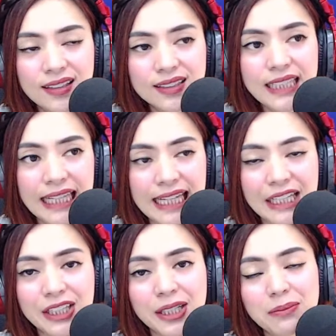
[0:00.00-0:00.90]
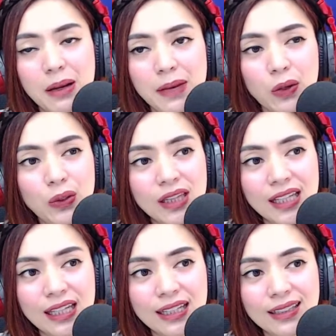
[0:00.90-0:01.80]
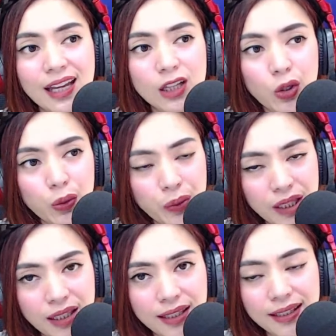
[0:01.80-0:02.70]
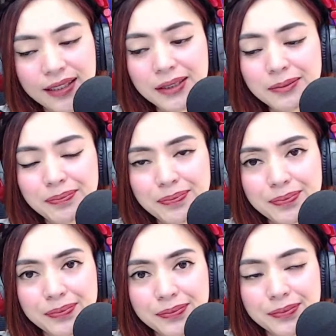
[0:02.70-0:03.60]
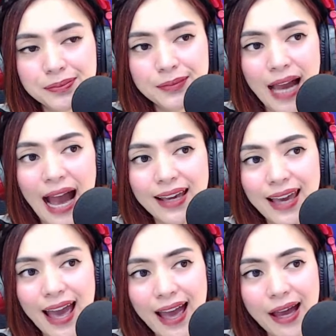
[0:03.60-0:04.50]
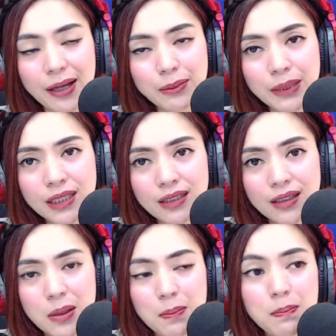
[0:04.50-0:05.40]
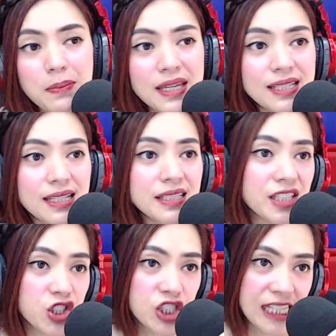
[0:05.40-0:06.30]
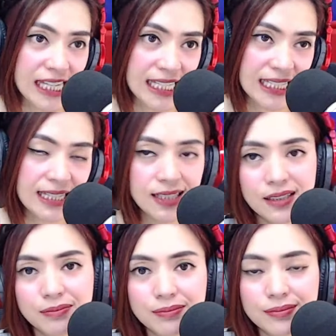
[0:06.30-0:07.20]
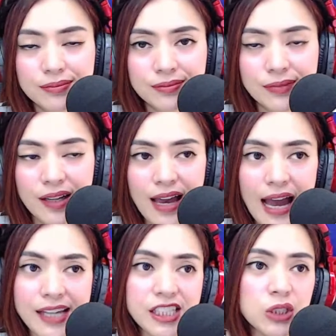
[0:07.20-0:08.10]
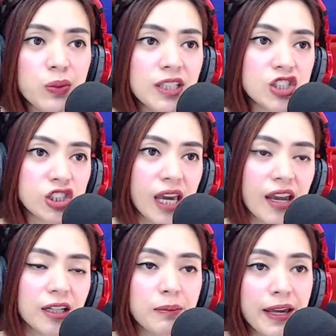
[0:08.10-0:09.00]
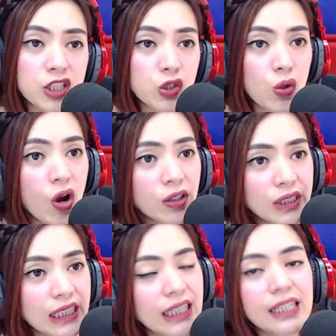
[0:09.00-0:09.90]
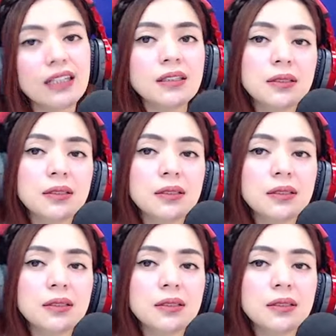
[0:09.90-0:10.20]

Dear Mama Colleen, hello we. I am Mrs. Jean. I just want to share my story